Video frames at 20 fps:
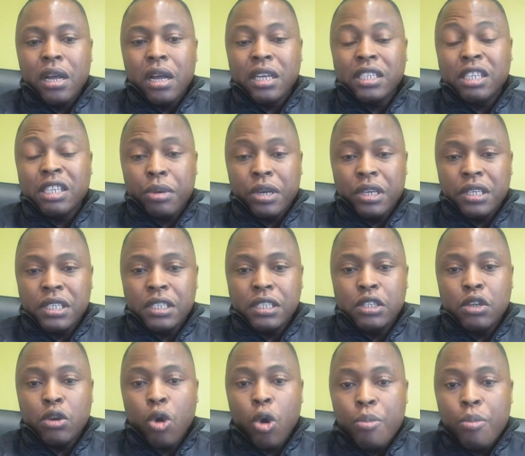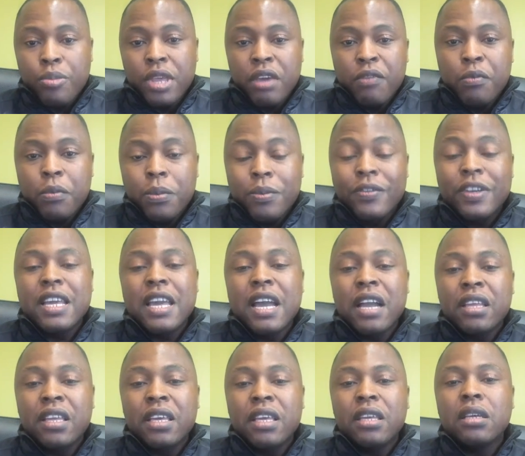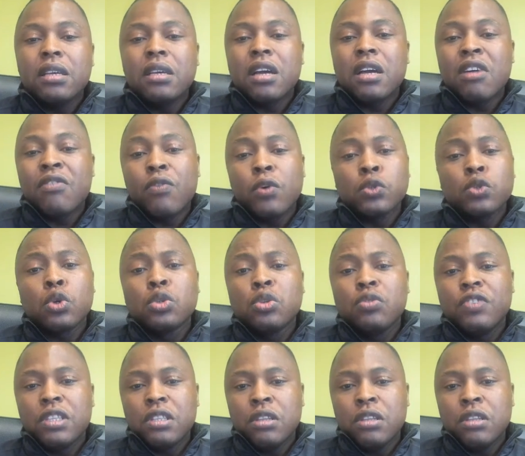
assez précise de combien vous pouvez gagner en fonction du,